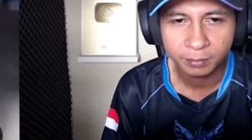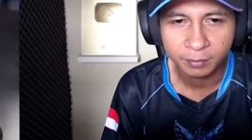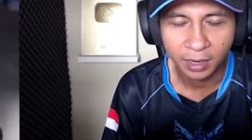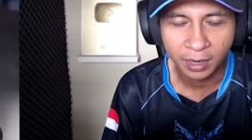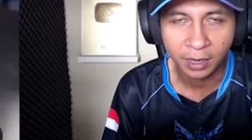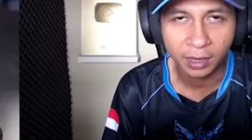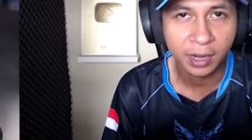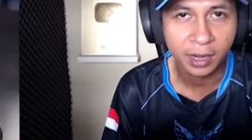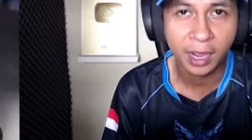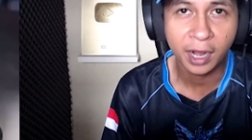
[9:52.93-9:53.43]

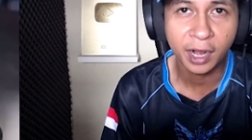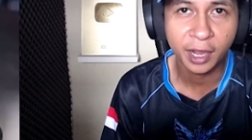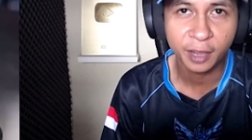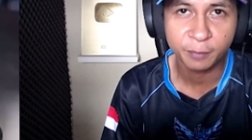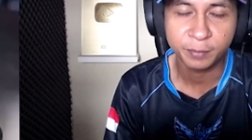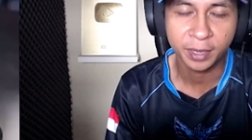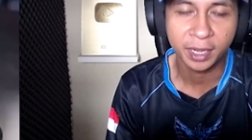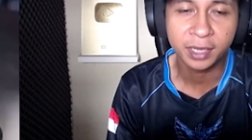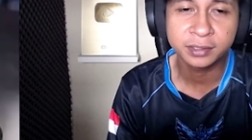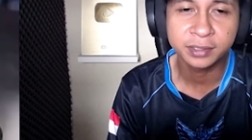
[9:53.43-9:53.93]
bakal kalah
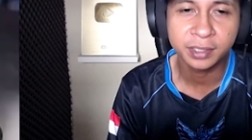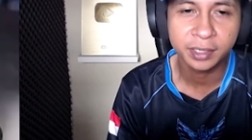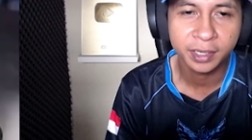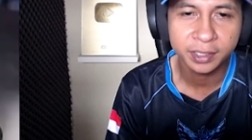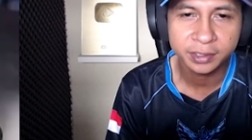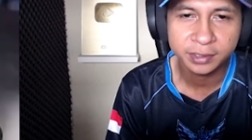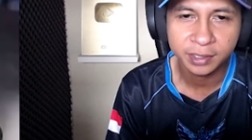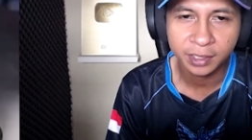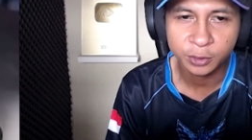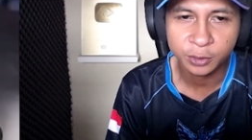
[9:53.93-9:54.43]
FPS-nya
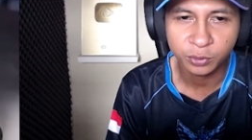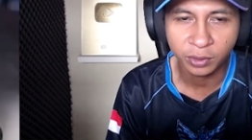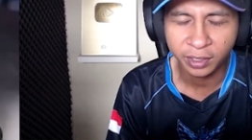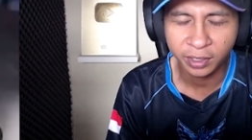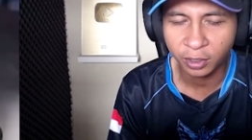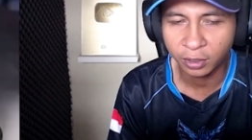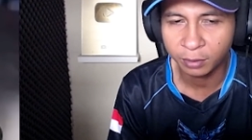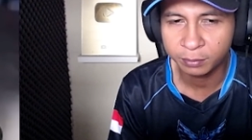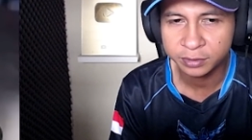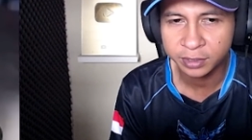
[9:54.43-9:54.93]
guys ya.
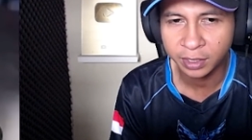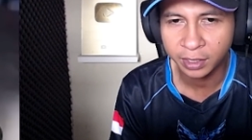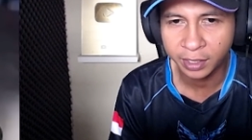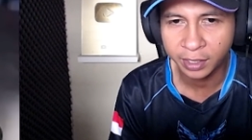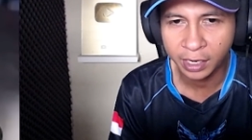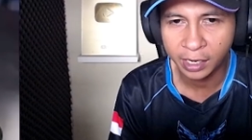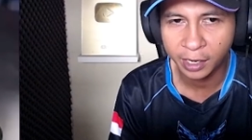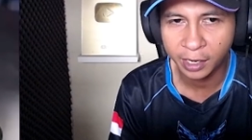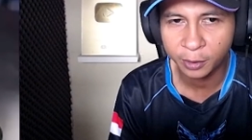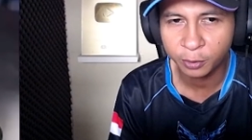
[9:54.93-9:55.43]
Kecuali kalau misalnya
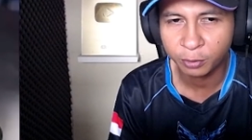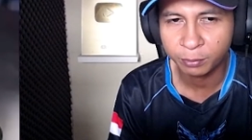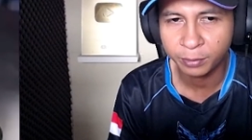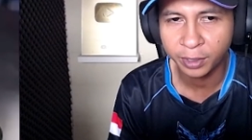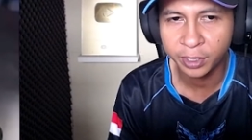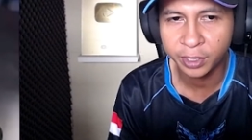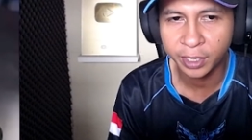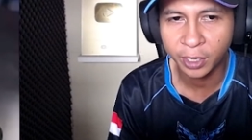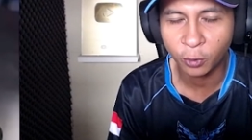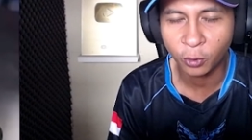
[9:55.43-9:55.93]
kalian itu
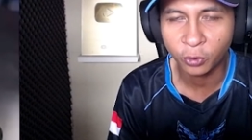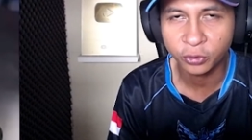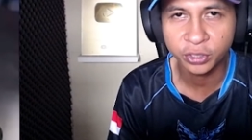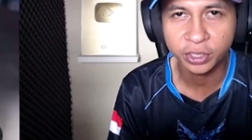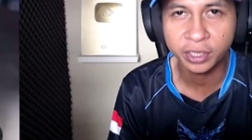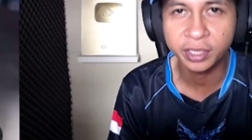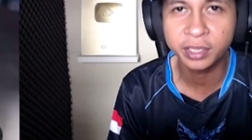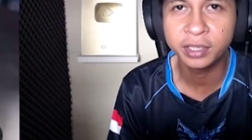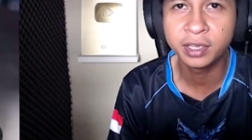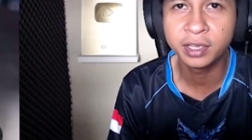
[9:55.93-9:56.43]
main di
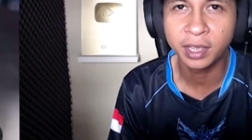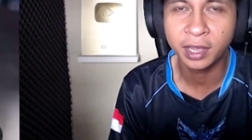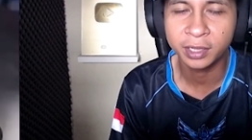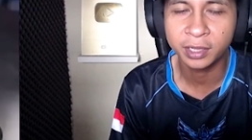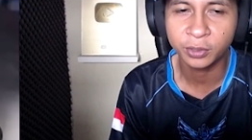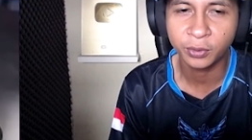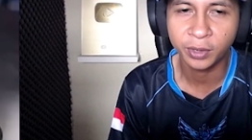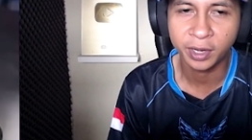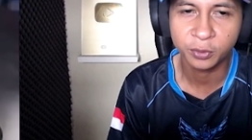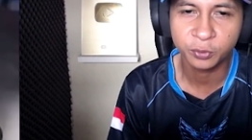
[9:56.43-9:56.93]
ROG
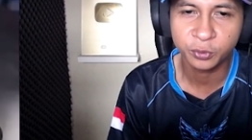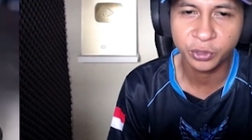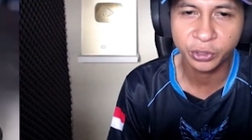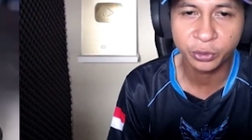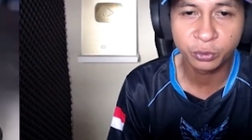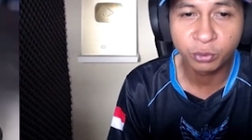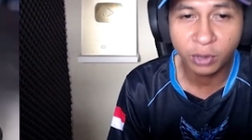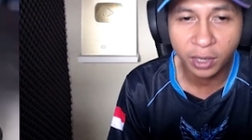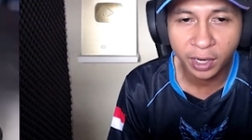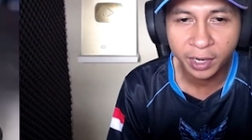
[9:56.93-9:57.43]
3 atau ROG
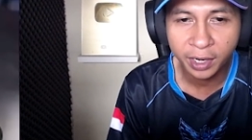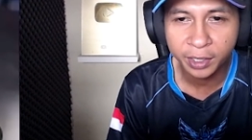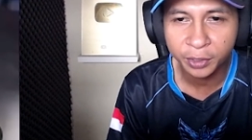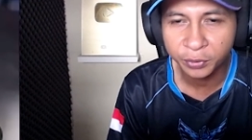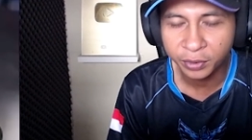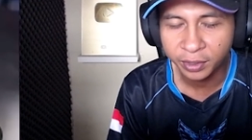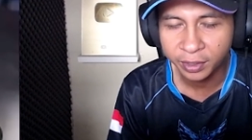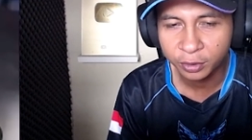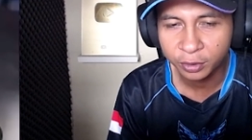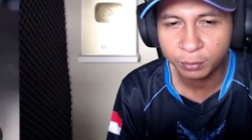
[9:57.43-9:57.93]
2
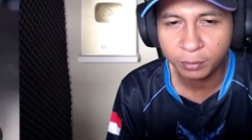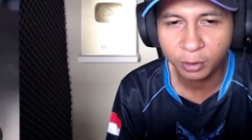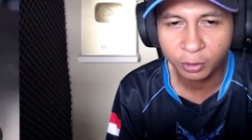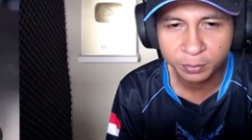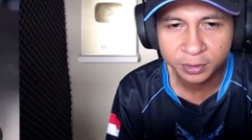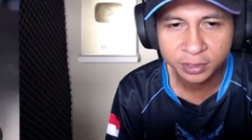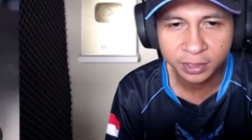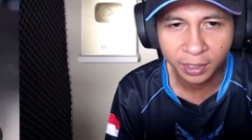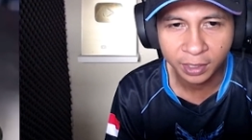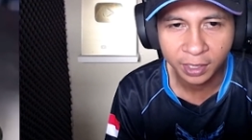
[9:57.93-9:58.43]
gitu ya, itu baru
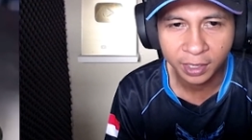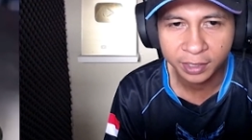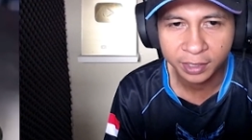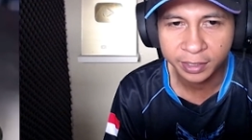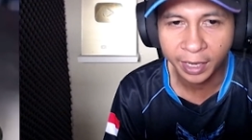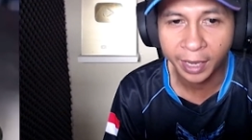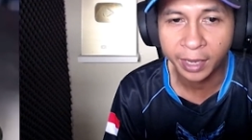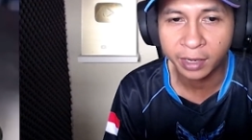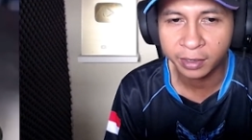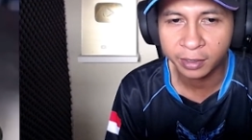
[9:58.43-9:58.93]
bisa
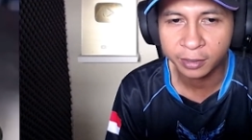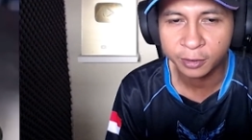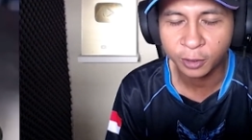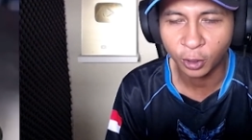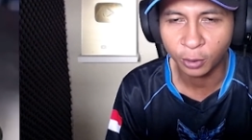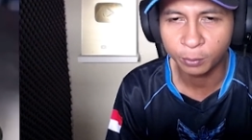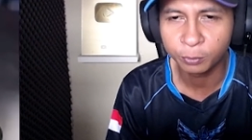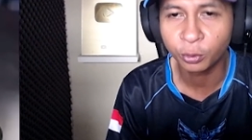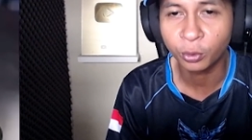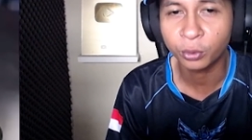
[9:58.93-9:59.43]
nyaingin.
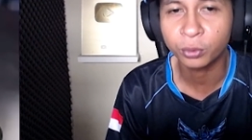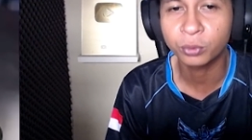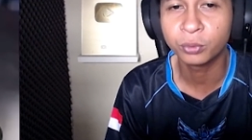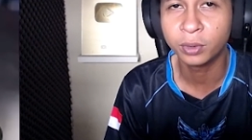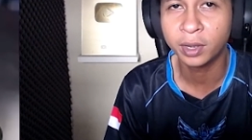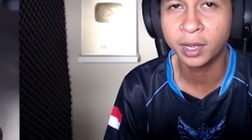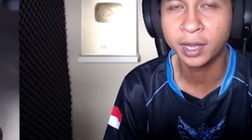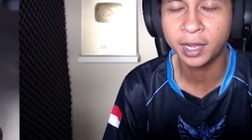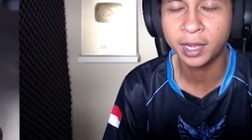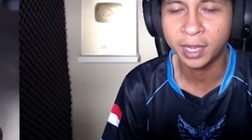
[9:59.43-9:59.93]
Kalau menurut
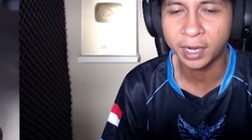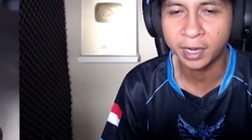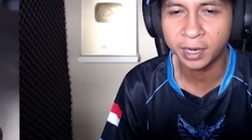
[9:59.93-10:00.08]
gua